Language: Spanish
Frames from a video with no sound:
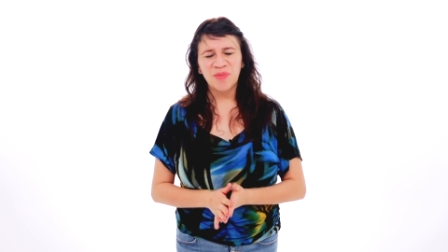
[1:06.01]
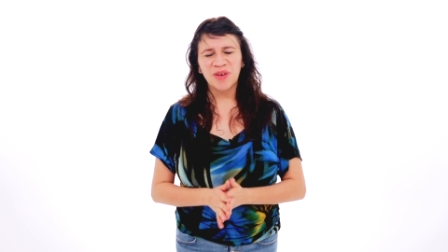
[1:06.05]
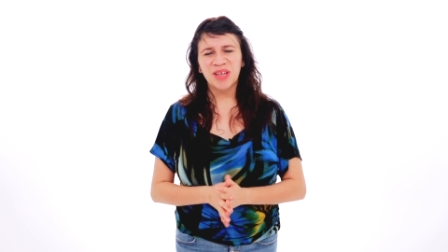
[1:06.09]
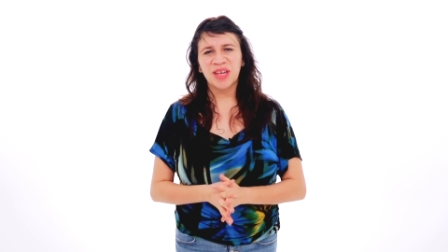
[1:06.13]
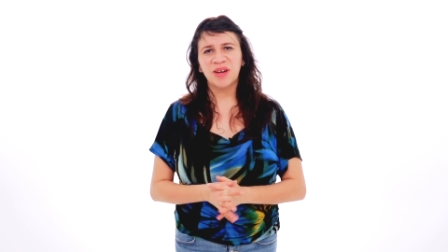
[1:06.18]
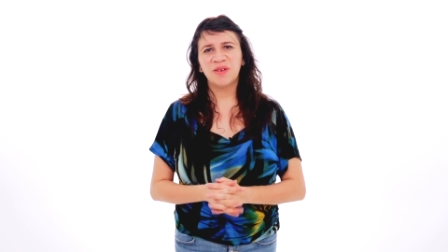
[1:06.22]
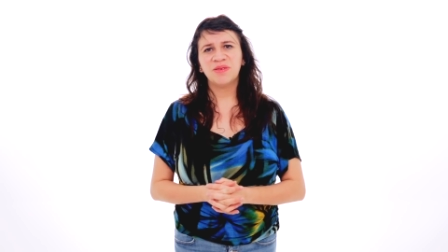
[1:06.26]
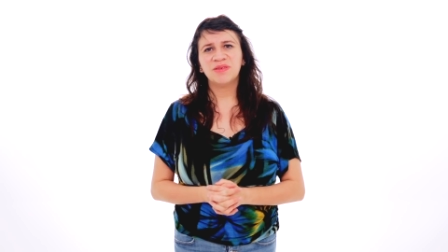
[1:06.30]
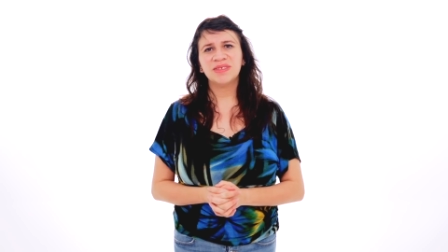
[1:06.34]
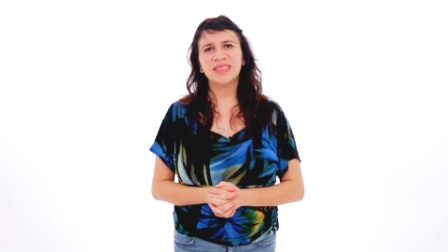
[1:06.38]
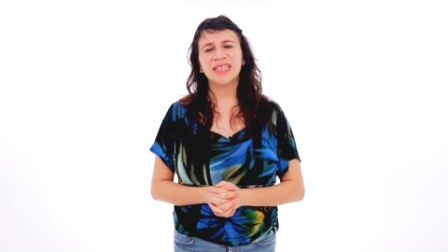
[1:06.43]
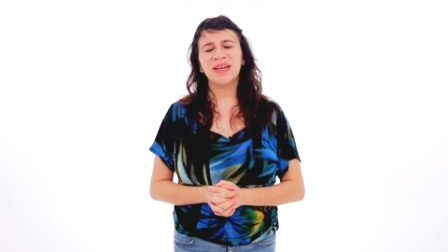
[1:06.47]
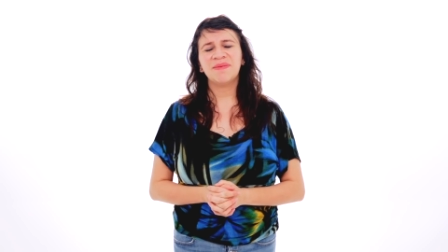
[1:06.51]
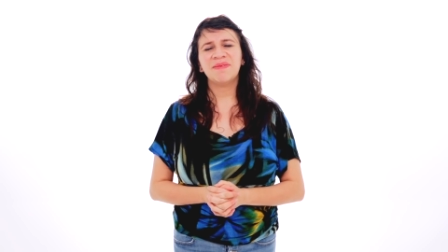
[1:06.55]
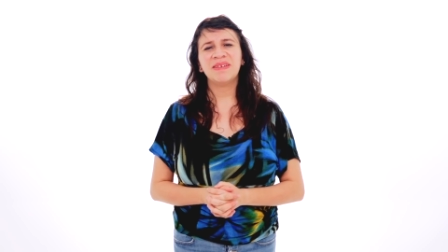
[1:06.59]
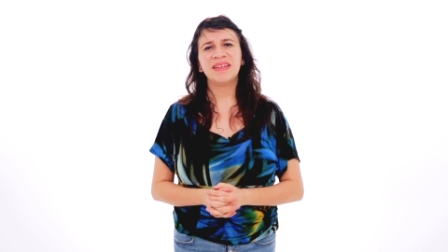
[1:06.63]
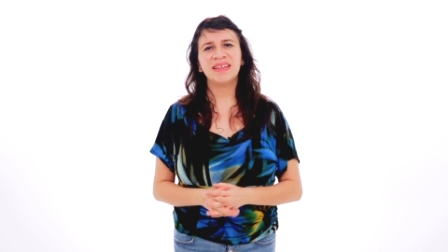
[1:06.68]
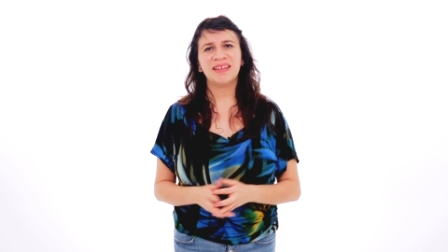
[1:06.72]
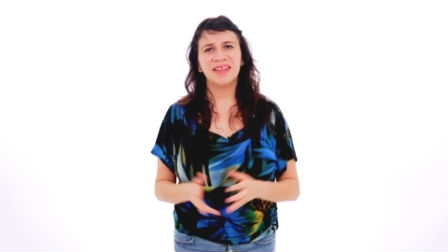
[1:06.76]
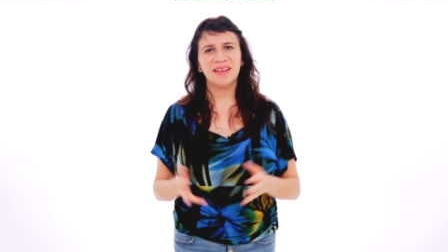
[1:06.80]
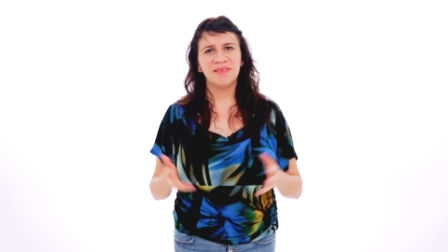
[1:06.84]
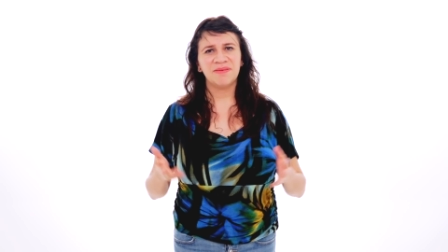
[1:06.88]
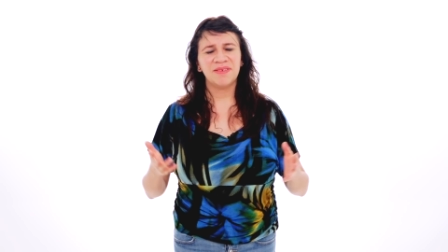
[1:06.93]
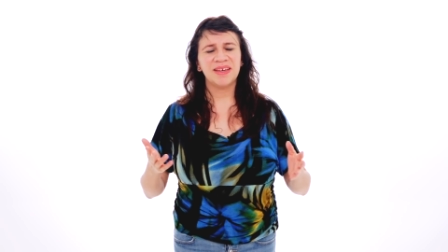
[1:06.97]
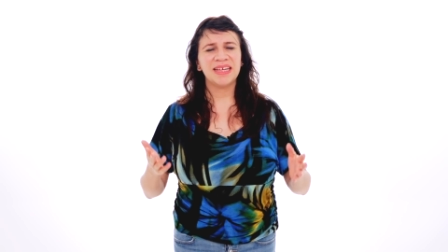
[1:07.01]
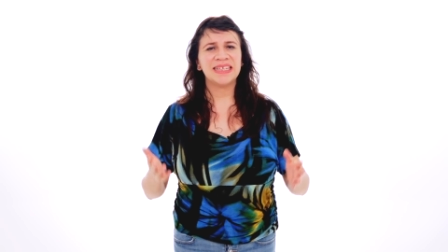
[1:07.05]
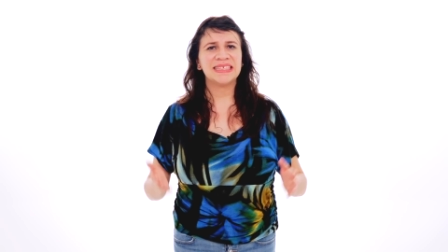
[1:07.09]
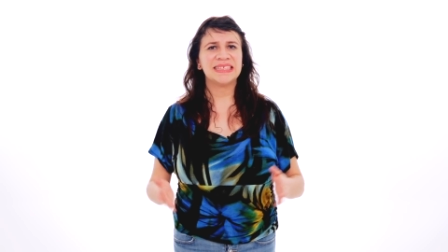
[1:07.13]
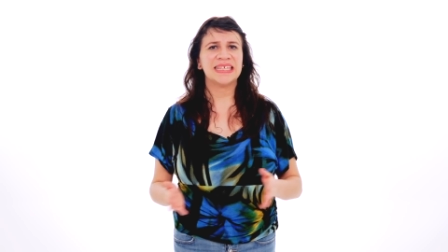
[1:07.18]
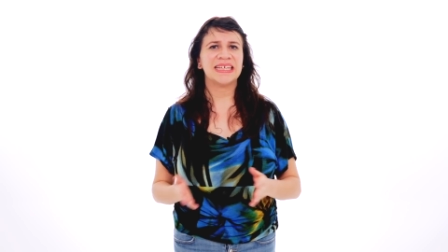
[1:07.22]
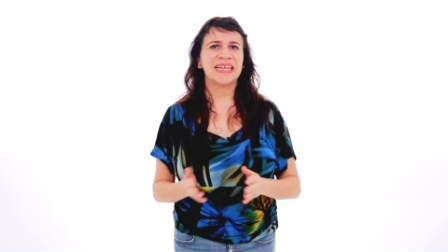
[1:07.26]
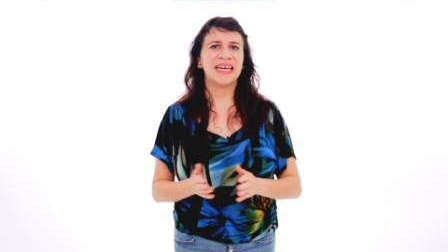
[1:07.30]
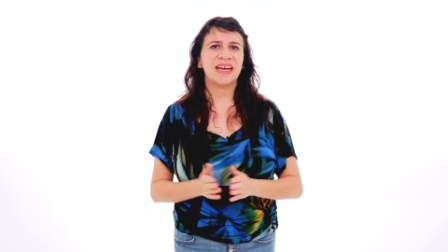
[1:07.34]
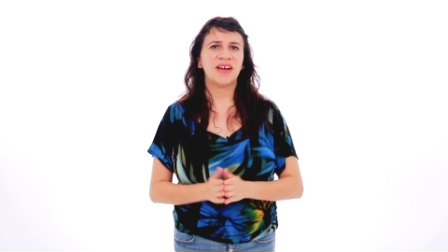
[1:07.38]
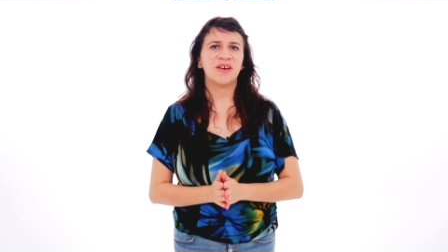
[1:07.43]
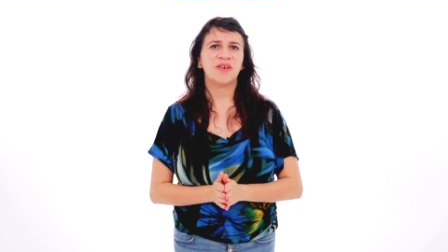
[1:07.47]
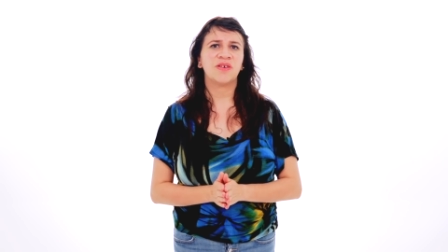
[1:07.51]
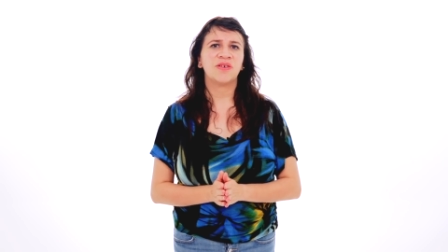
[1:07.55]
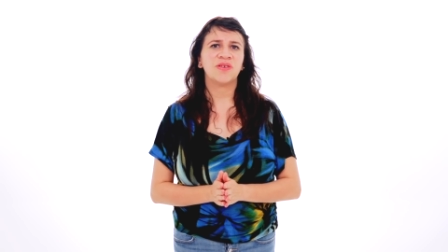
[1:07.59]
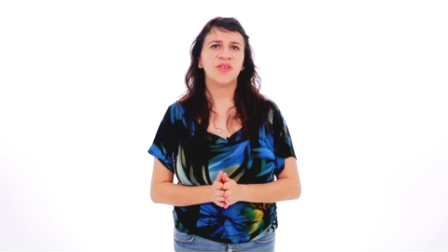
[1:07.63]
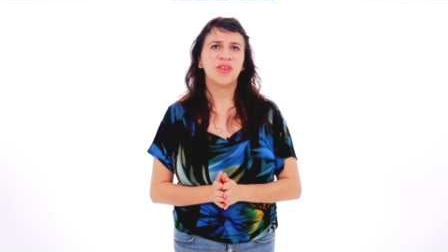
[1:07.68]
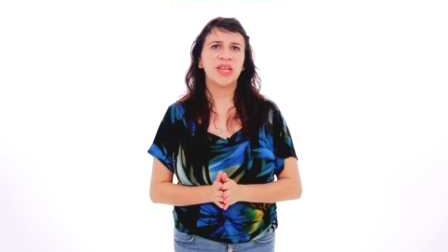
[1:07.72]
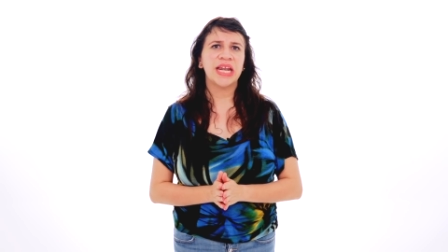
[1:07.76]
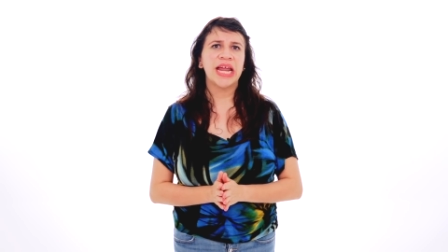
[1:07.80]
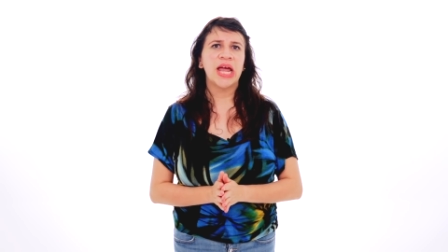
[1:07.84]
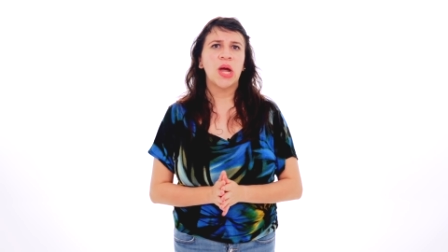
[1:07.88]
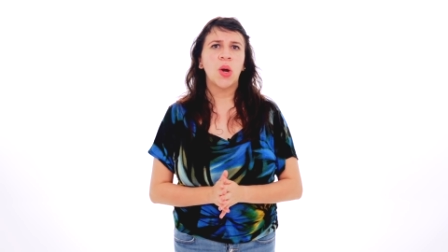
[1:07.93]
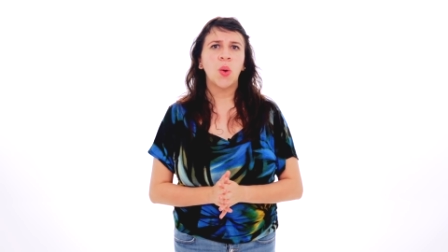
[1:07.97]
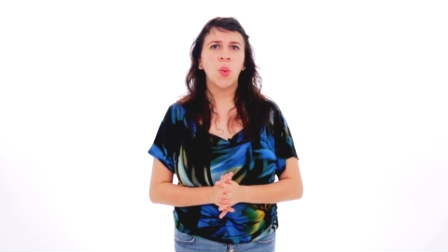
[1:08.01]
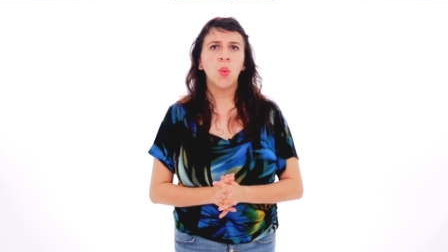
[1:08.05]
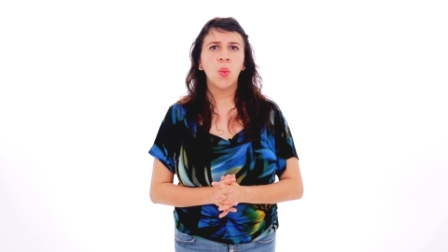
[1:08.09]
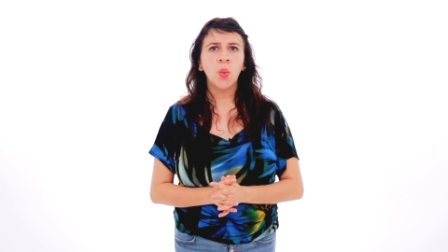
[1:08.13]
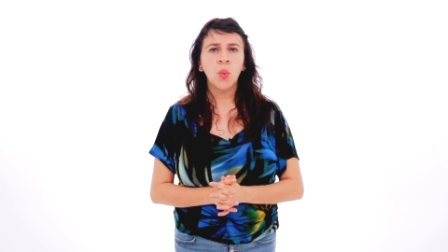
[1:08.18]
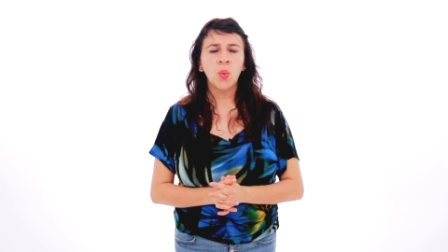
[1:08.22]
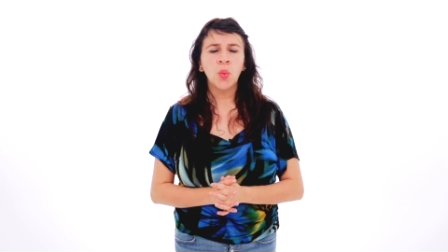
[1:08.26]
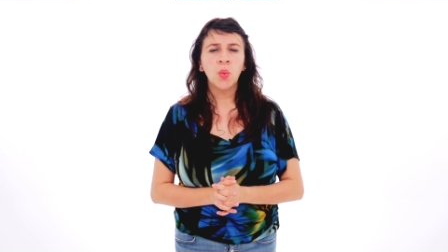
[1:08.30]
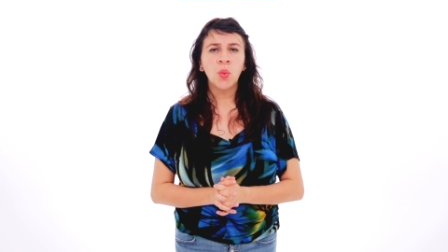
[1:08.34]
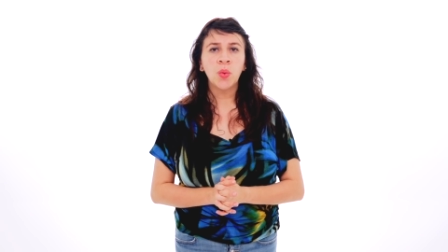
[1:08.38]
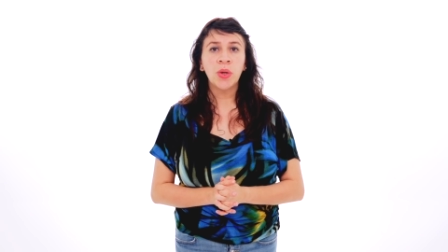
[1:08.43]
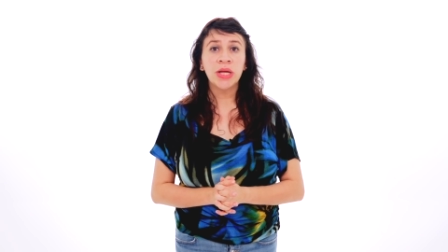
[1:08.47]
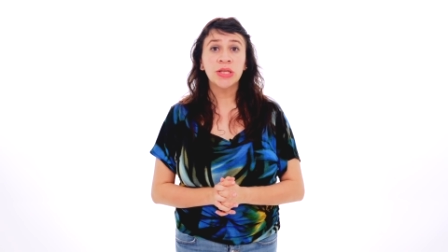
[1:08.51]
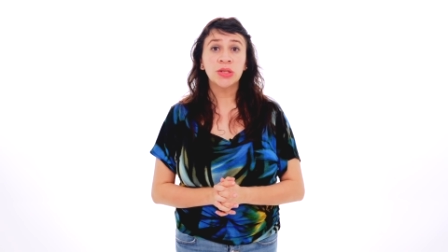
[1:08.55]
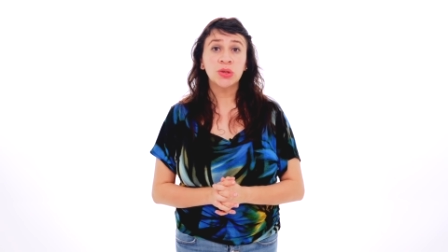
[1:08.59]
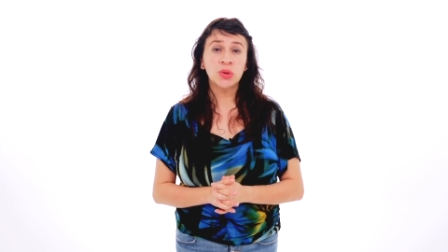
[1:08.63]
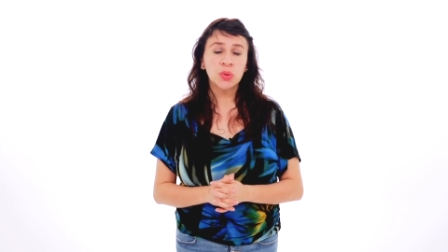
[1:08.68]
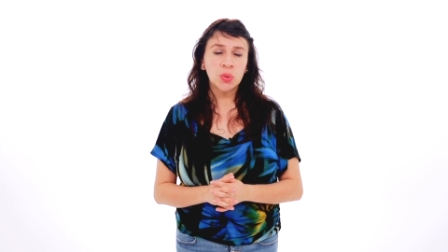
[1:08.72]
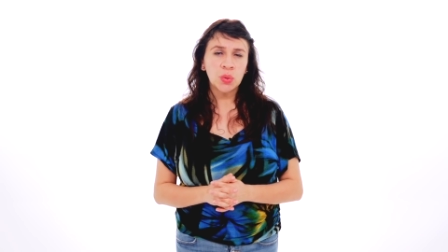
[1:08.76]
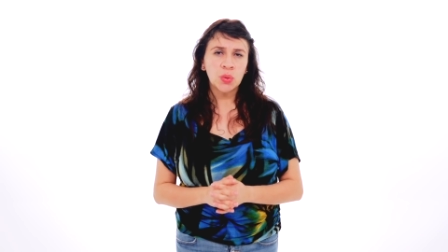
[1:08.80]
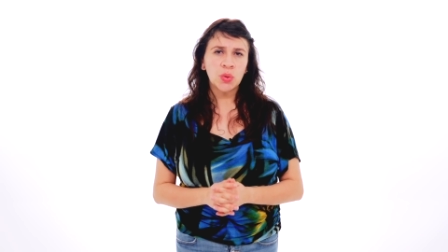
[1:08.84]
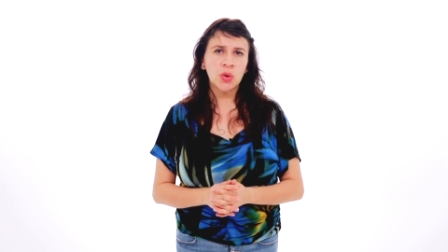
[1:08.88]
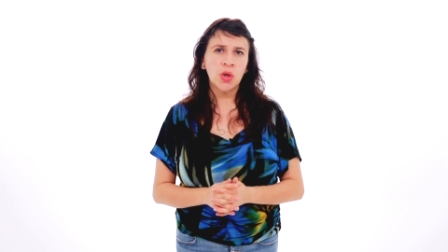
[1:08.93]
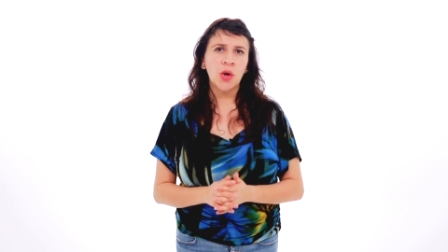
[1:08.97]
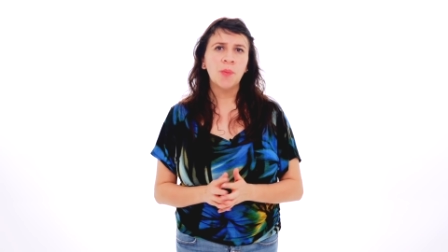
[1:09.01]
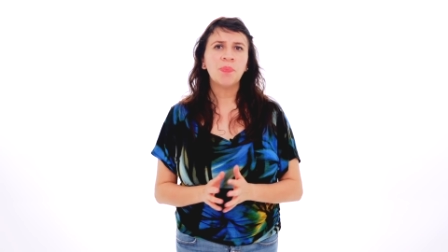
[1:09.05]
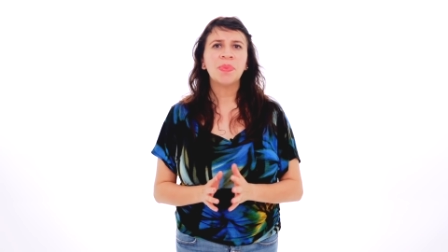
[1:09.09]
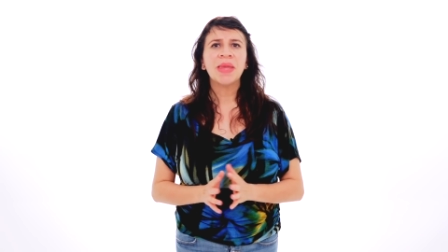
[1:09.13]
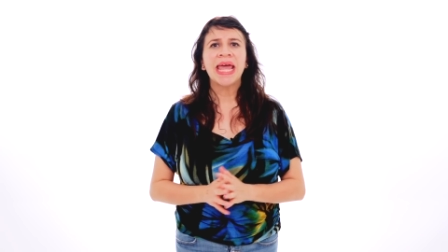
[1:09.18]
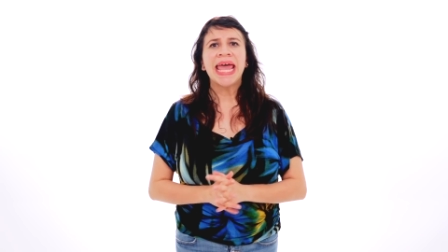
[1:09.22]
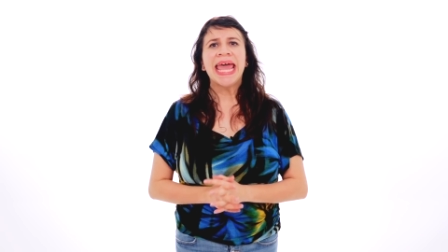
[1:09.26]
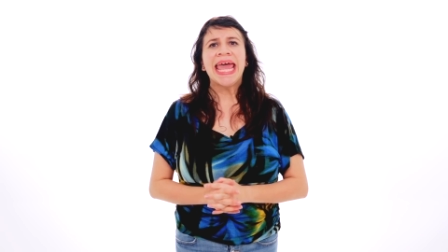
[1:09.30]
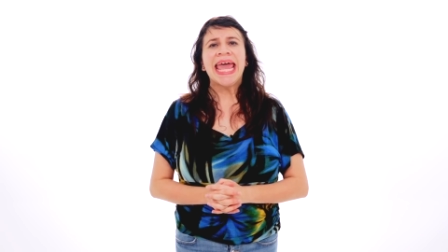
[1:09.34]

porque justamente fíjense que encontré un estudio